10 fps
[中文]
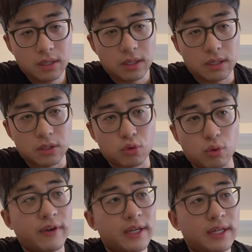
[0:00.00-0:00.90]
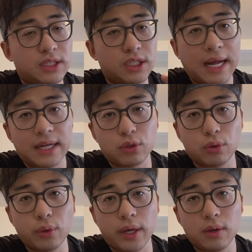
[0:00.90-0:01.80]
呃所谓的其他
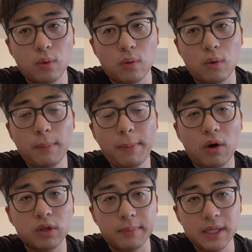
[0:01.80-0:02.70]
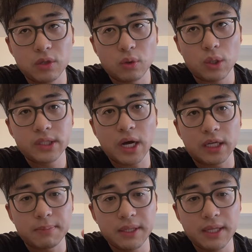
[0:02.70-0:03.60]
球队，我跑的比你多，
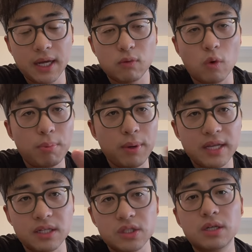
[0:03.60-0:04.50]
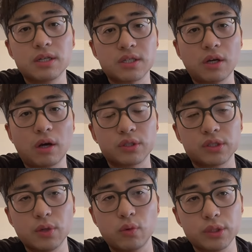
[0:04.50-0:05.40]
抢的比你狠，我不给你任何思考的
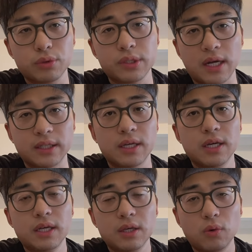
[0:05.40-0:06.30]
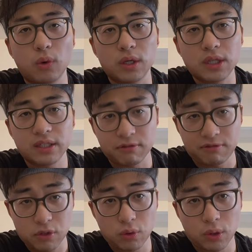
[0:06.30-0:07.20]
时间，我就是抢你，我让你
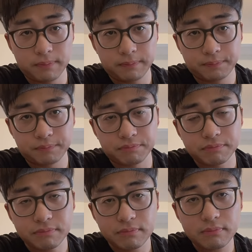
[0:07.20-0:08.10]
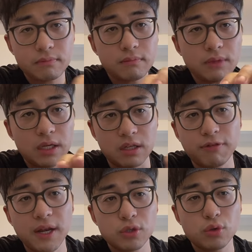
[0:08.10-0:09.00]
犯错，你
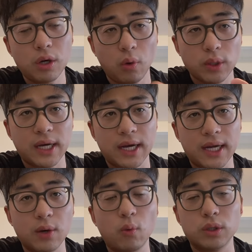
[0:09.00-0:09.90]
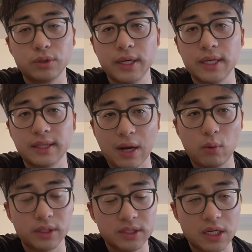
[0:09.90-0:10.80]
犯了错，我抢下来，我就可以打
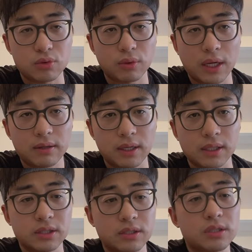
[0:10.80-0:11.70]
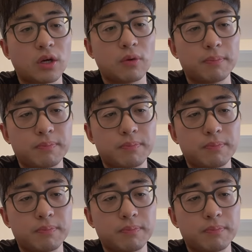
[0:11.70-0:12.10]
我的战术了啊，至少。